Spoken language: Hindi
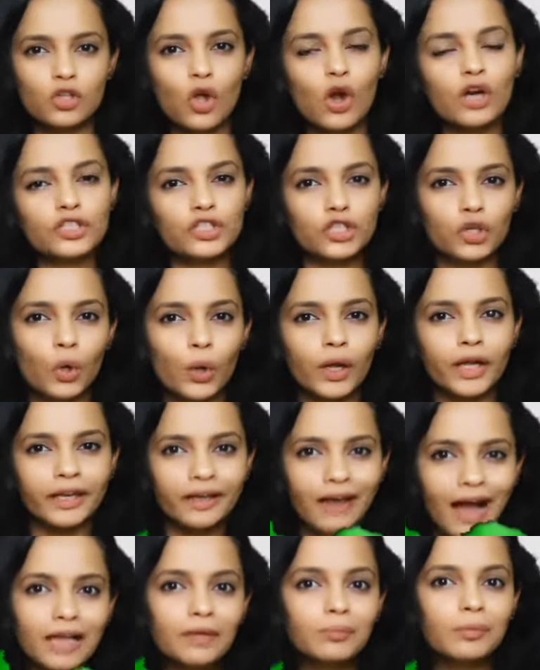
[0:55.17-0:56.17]
इस टॉर्चर को
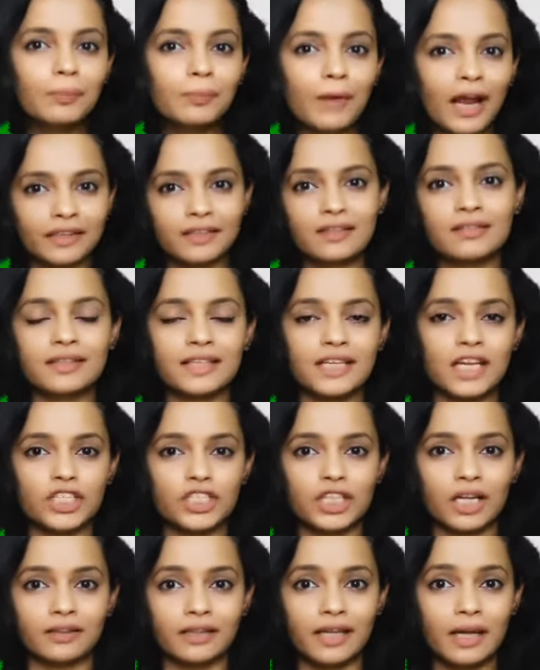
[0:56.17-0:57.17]
ईरान में प्रैक्टिस किया
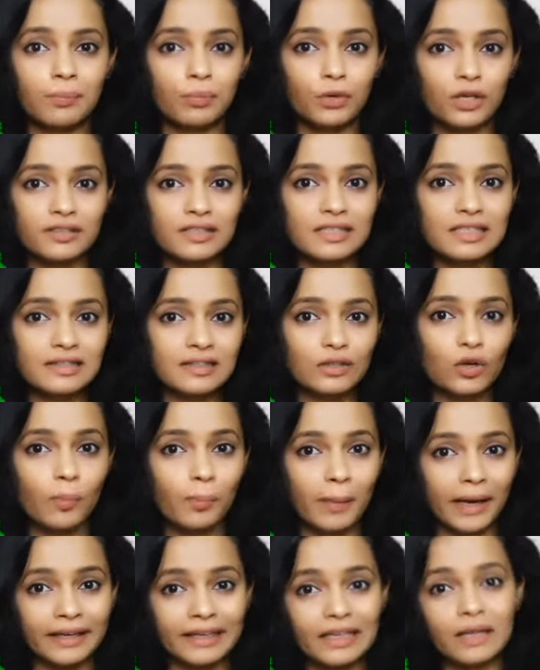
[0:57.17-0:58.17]
जाता है प्रिजनेस को
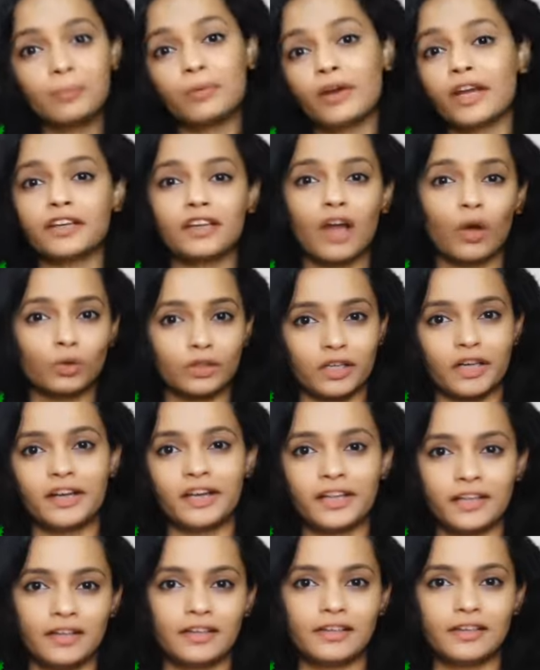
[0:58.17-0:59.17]
मेंटली ब्रेक डाउन
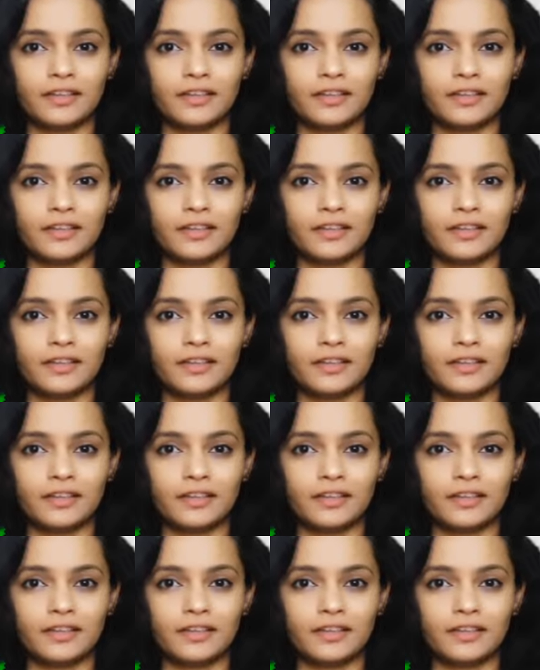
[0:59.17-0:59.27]
करने के